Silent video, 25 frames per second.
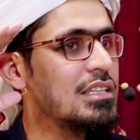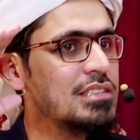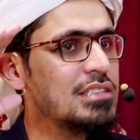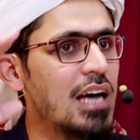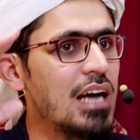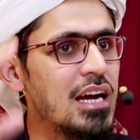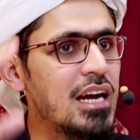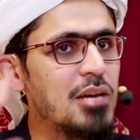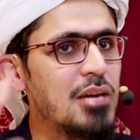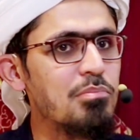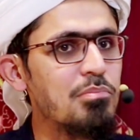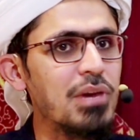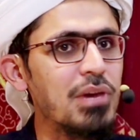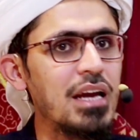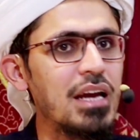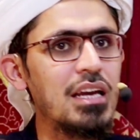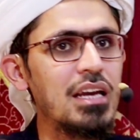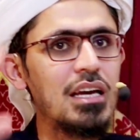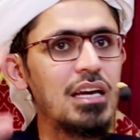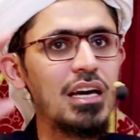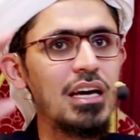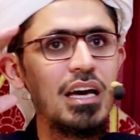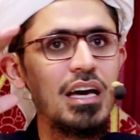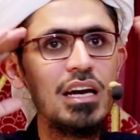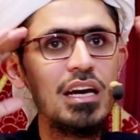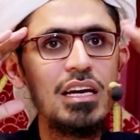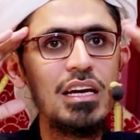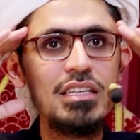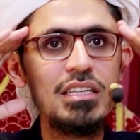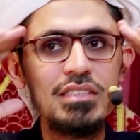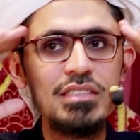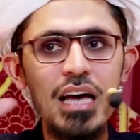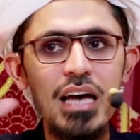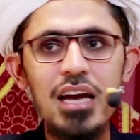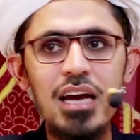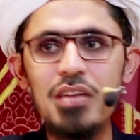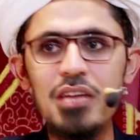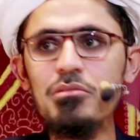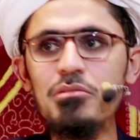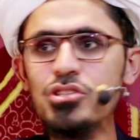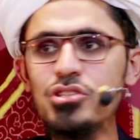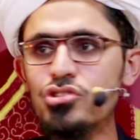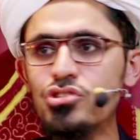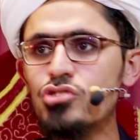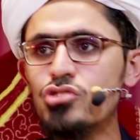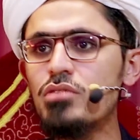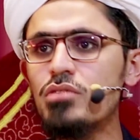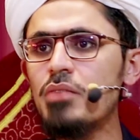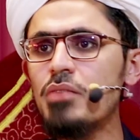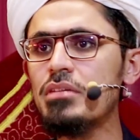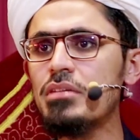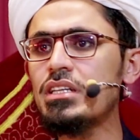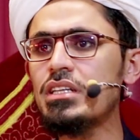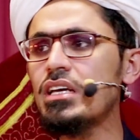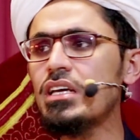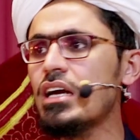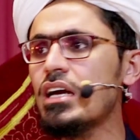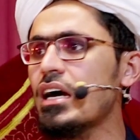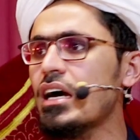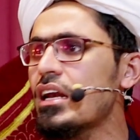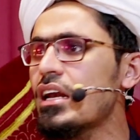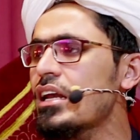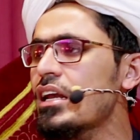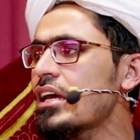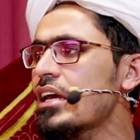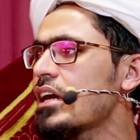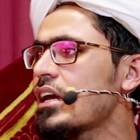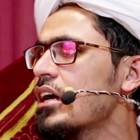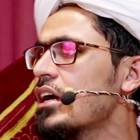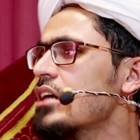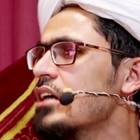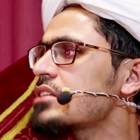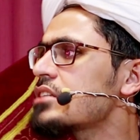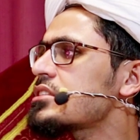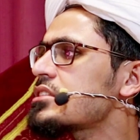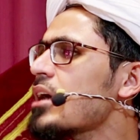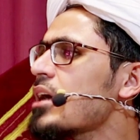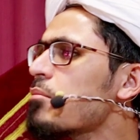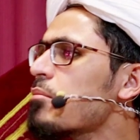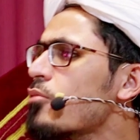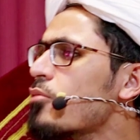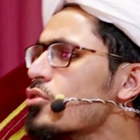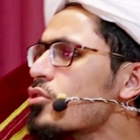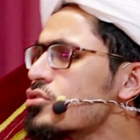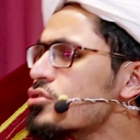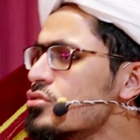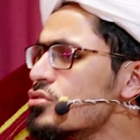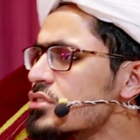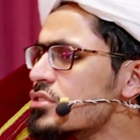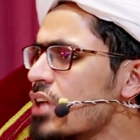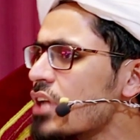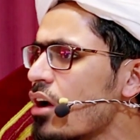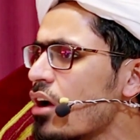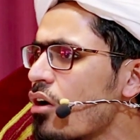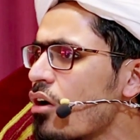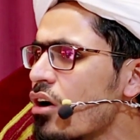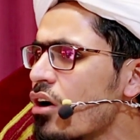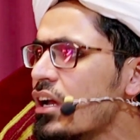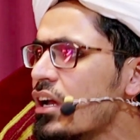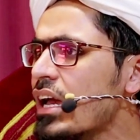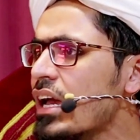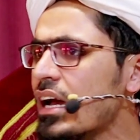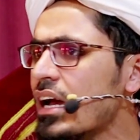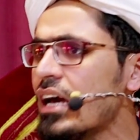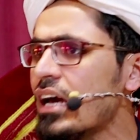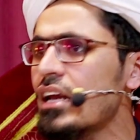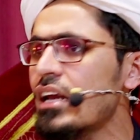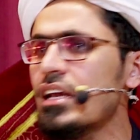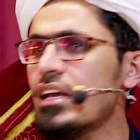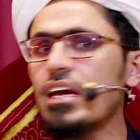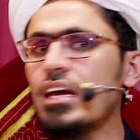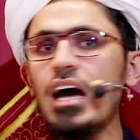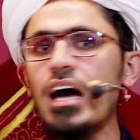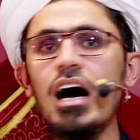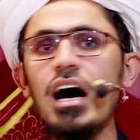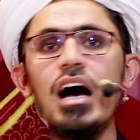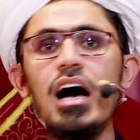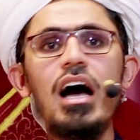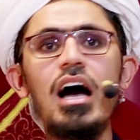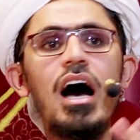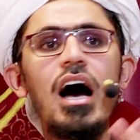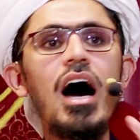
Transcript: सारी प्लानिंग कर ली सारी मनसूबाबंदी कर ली सब कुछ उसने ओके कर लिया